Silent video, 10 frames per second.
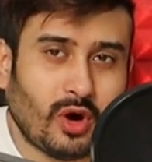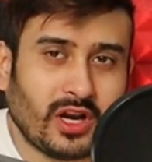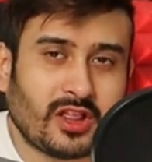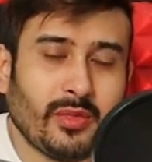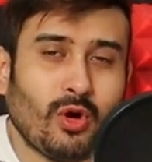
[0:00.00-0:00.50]

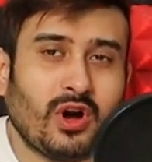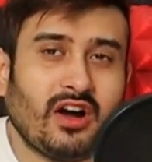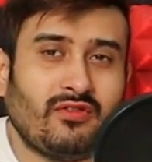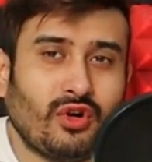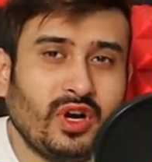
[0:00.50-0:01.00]
और इसमें
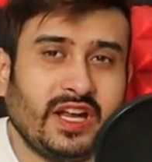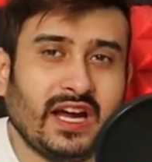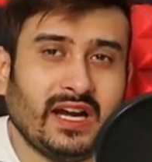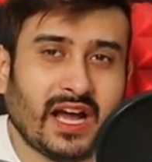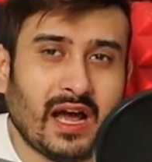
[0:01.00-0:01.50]
होगा
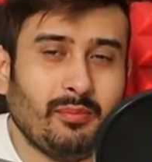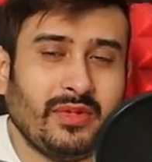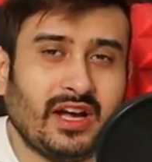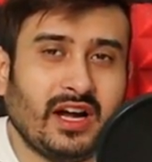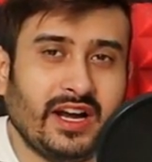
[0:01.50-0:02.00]
48 एम
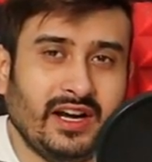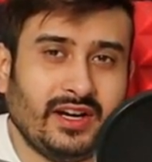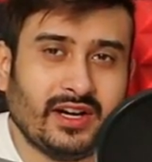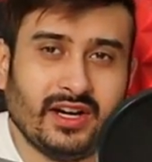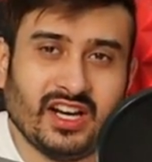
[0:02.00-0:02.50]
का
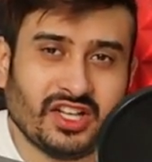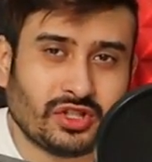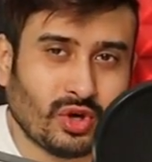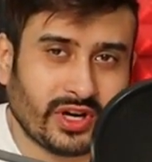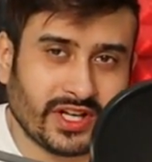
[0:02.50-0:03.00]
इंटरनल
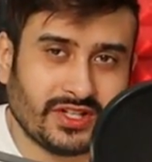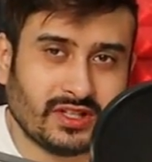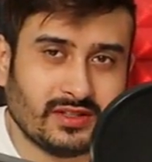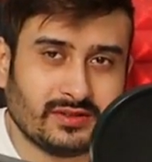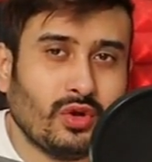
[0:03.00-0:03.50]
स्टोरेज
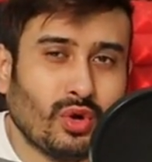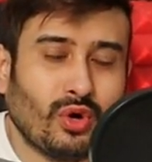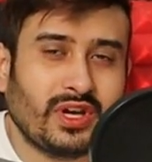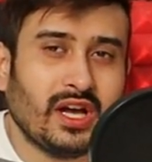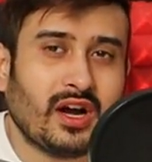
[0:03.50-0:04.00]

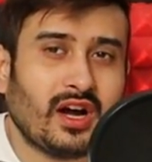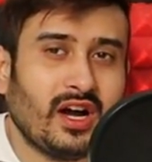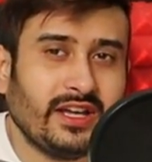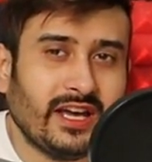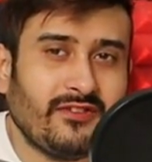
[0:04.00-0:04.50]
नोकिया
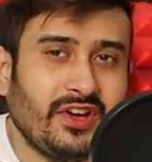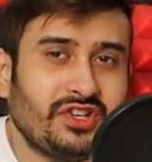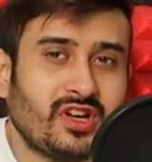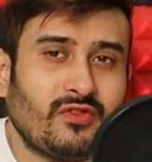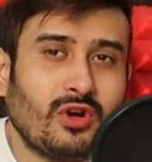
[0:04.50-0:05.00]
का ये
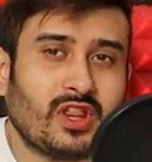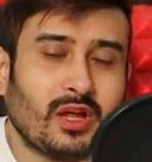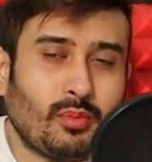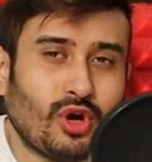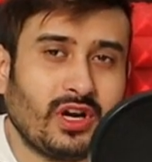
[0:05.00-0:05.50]
फीचर फ़ोन
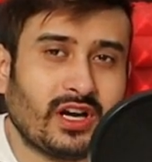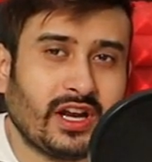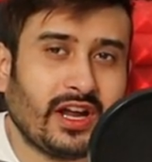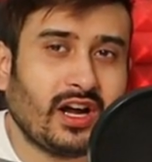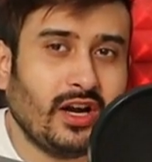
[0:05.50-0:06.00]
सपोर्ट
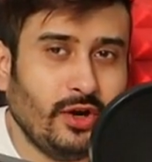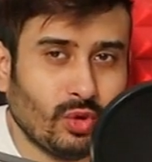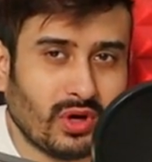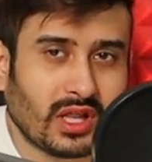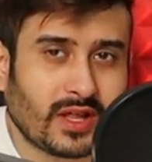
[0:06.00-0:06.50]
करेगा
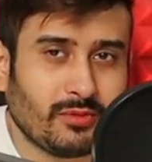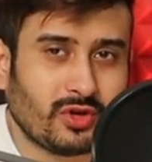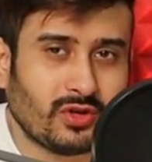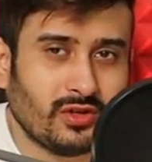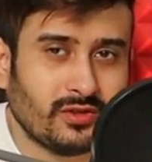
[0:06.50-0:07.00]
डुअल सिम
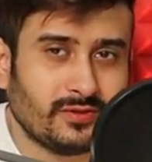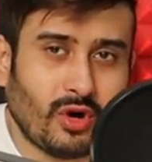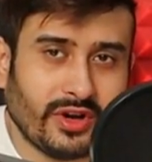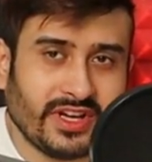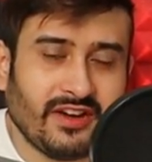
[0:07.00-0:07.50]
को
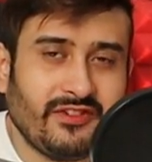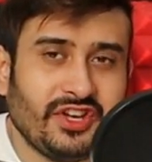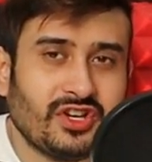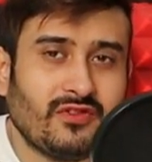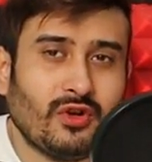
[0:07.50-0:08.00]
और ये
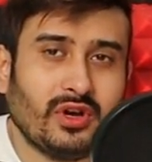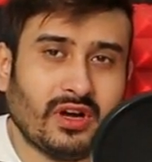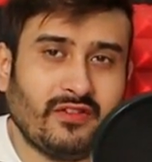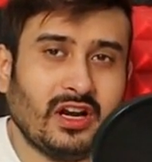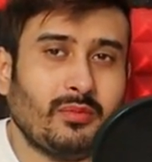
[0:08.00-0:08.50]
फीचर फ़ोन
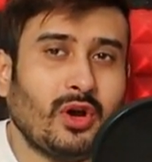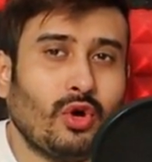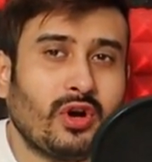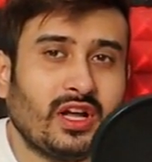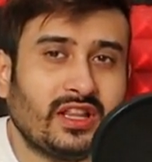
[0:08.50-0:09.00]
अवेलेबल
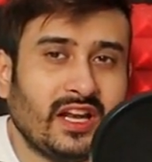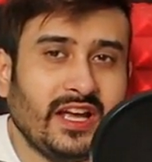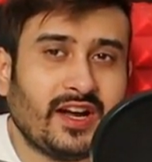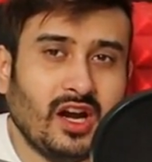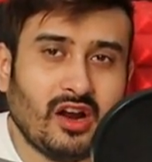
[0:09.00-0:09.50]
होगा
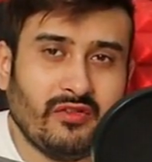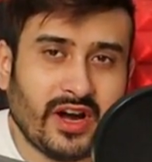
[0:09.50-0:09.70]
थ्री कलर